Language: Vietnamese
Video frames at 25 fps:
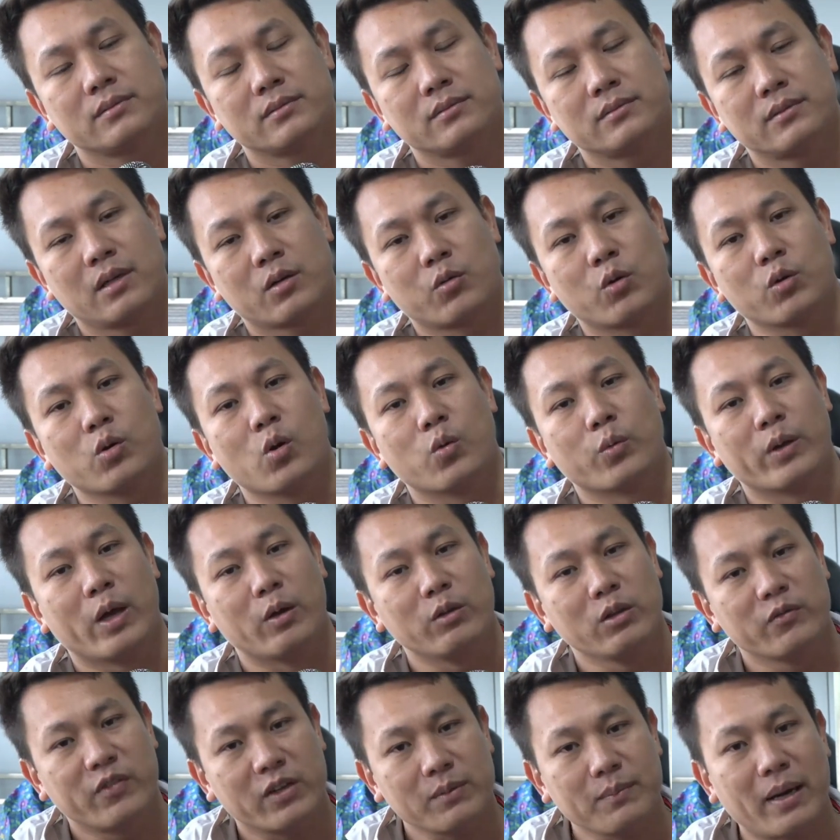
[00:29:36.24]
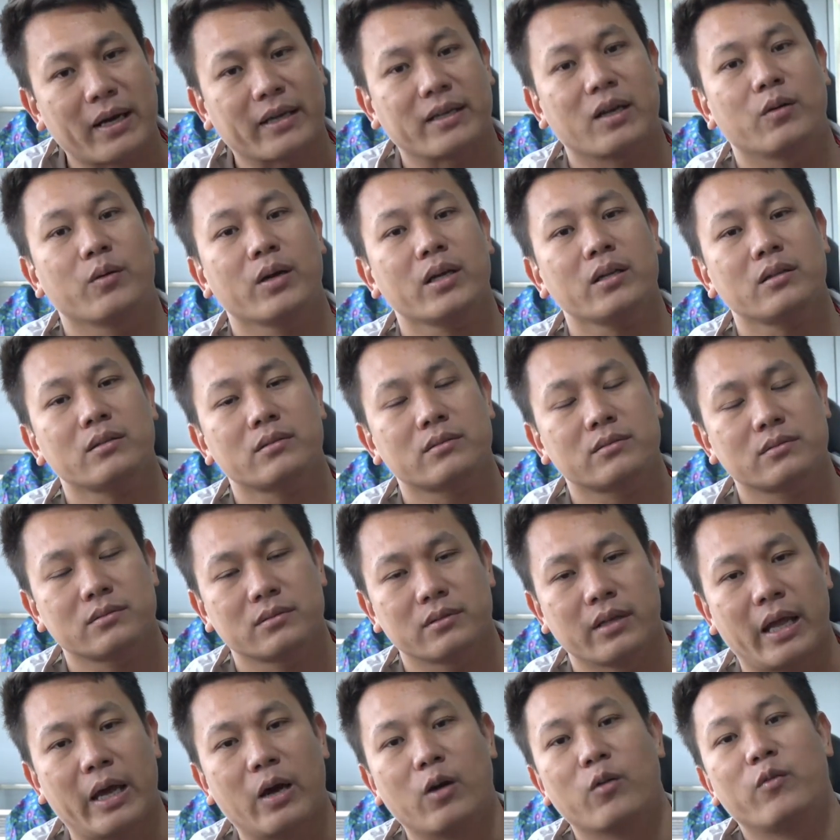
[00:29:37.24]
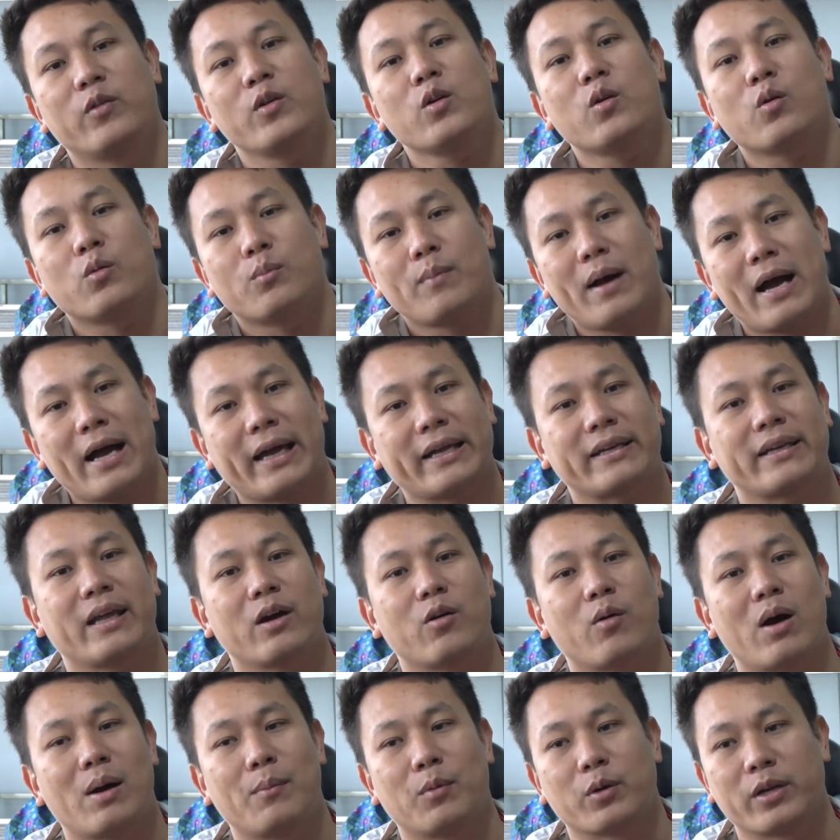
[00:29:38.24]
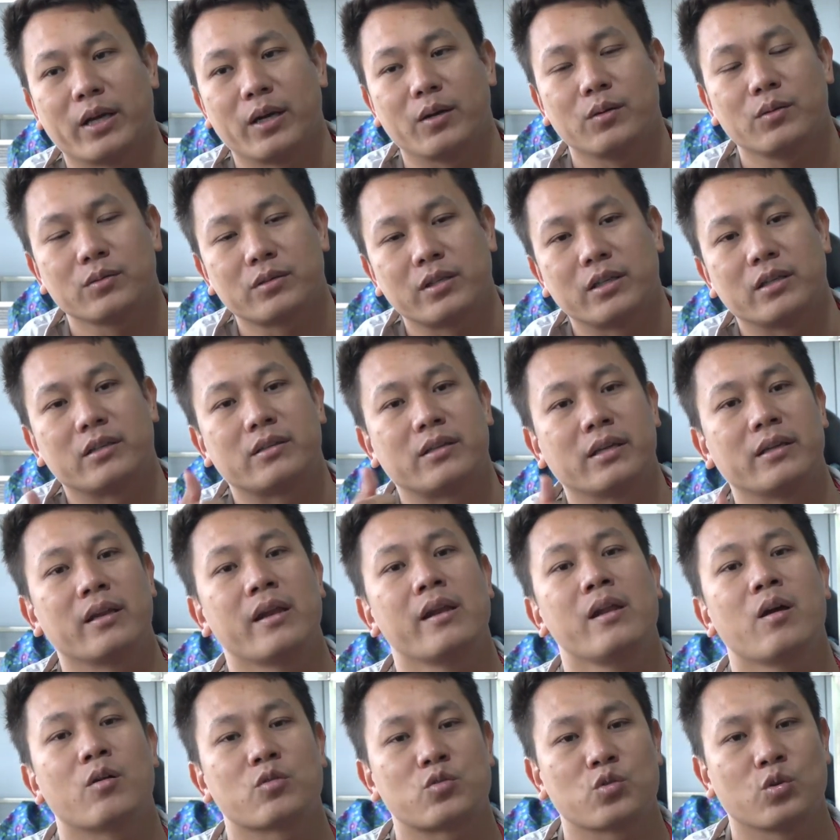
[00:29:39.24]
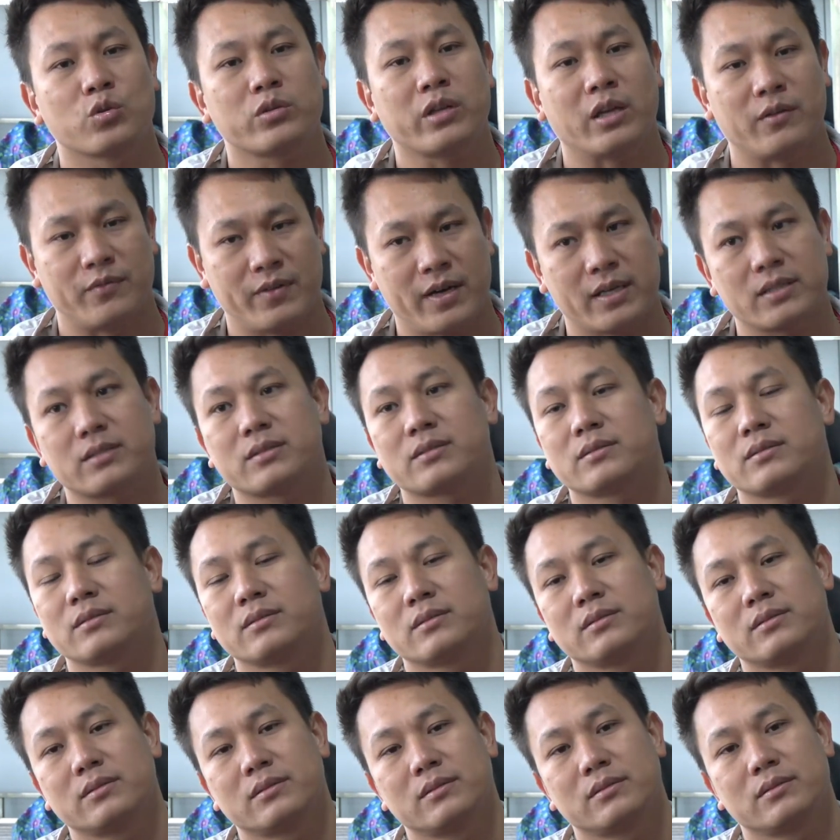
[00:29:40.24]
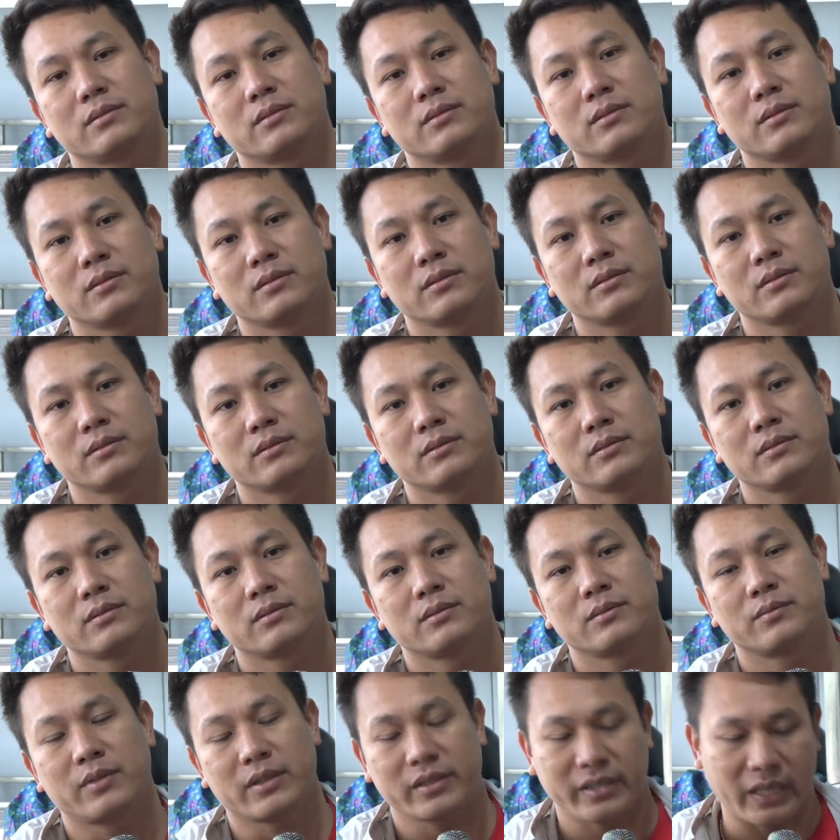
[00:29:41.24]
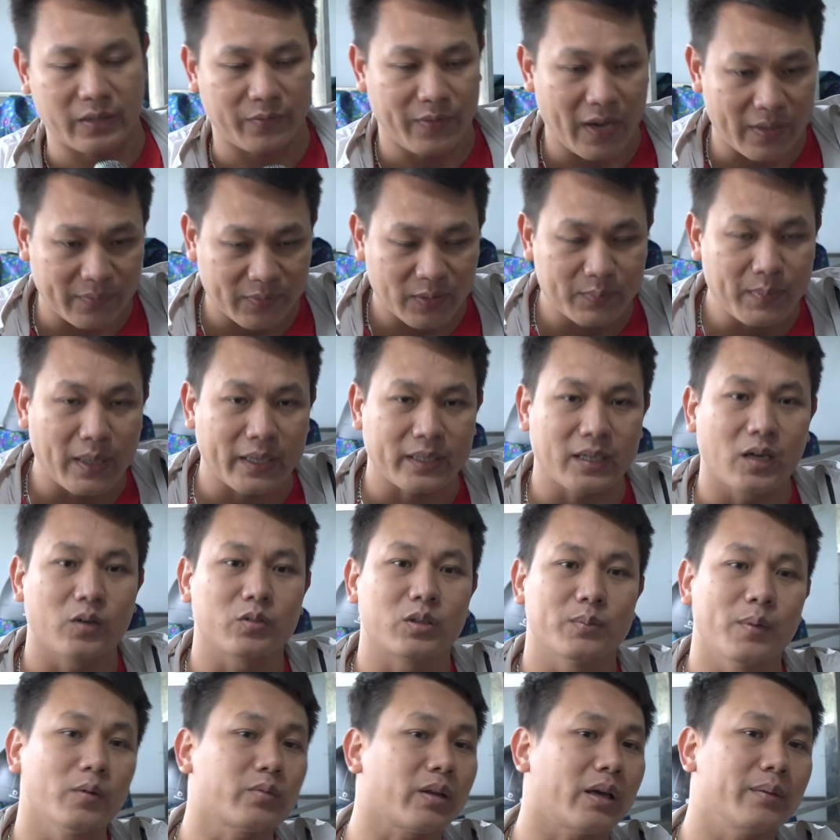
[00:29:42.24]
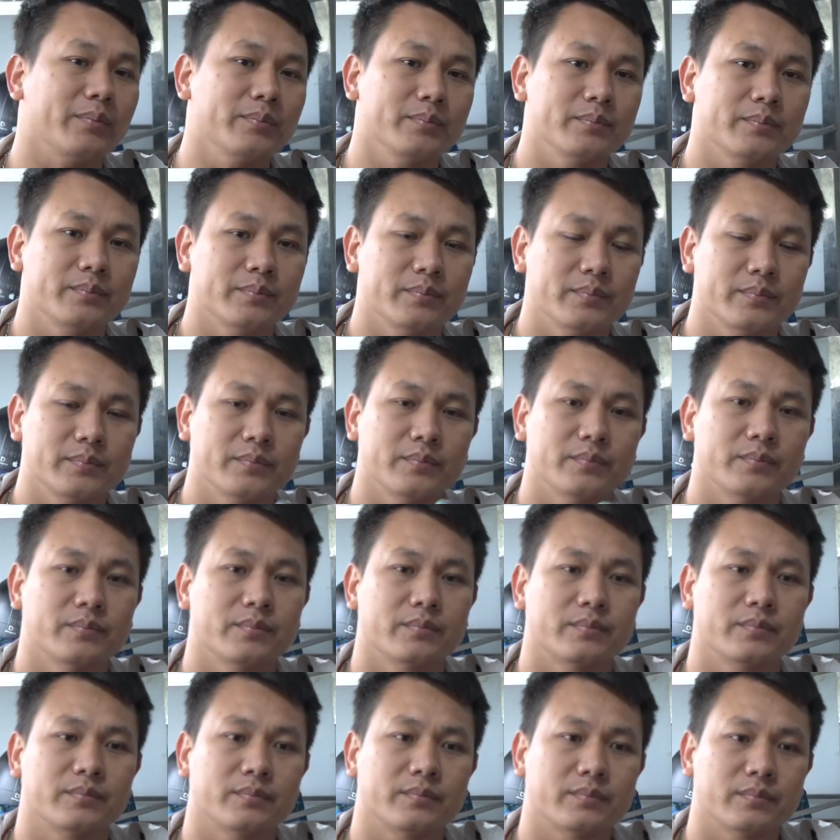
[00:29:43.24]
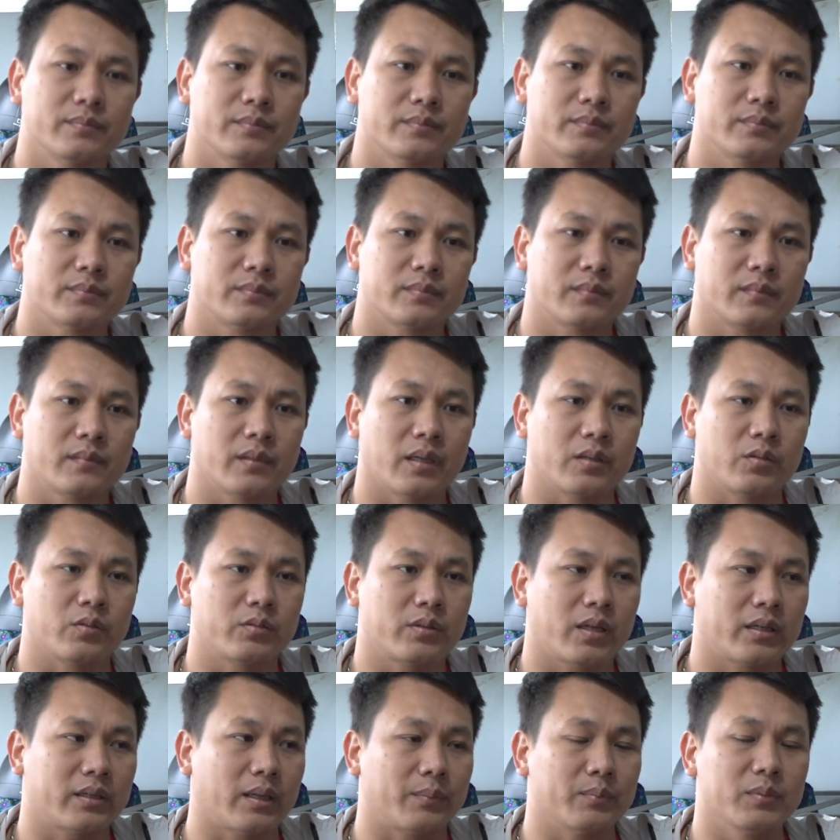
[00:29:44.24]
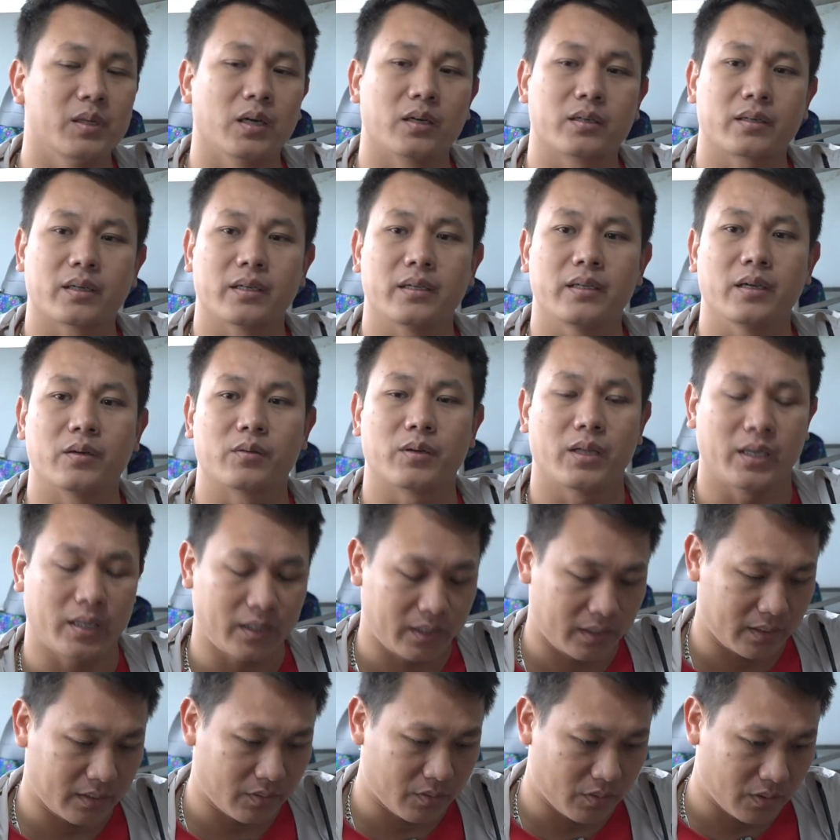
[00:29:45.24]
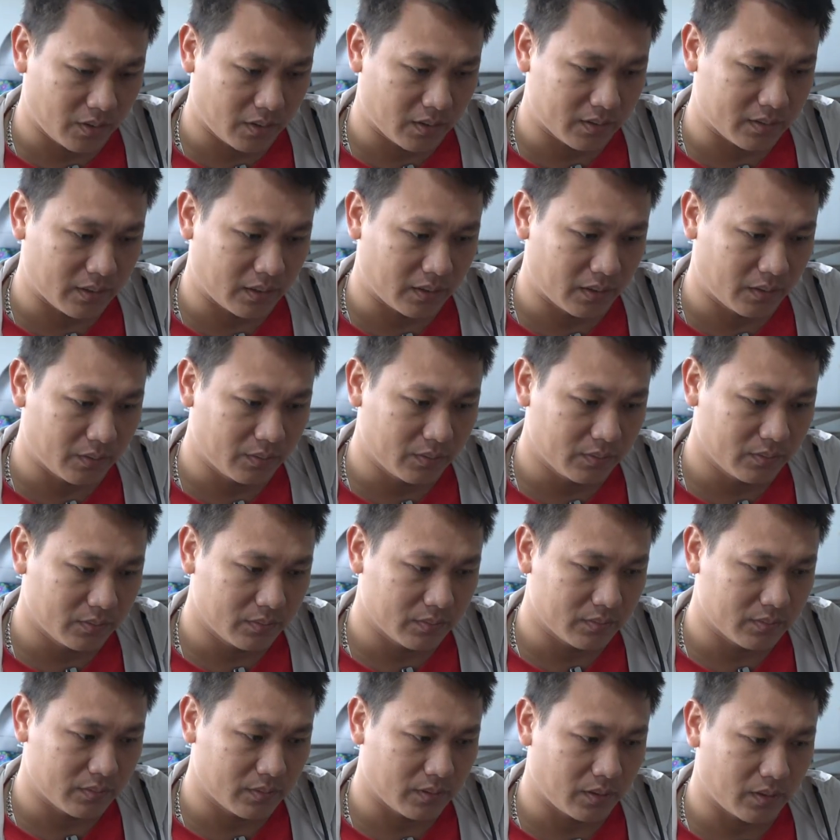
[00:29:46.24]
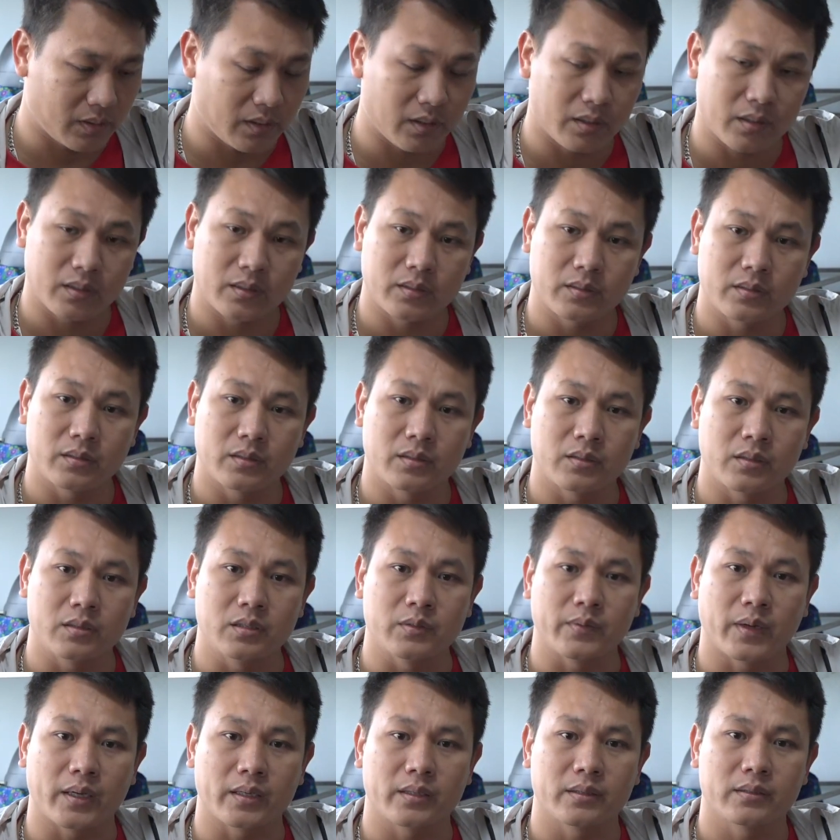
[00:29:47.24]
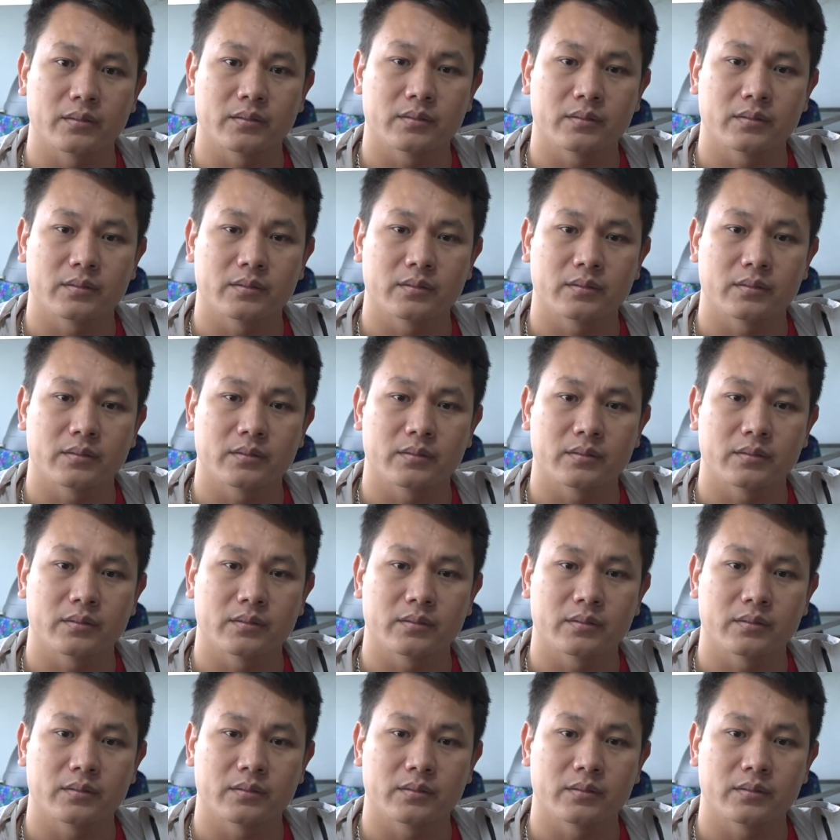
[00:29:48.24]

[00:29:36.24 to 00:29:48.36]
và cuối cùng nếu như vẫn bằng nhau hết đều ví dụ ba anh đều hòa một đều thì tính đến hiệu số thẻ phạt và thẻ phạt vẫn bằng nhau thì bốc thăm để chúng ta nắm được cái điều lệ của giải đấu nó nó như vậy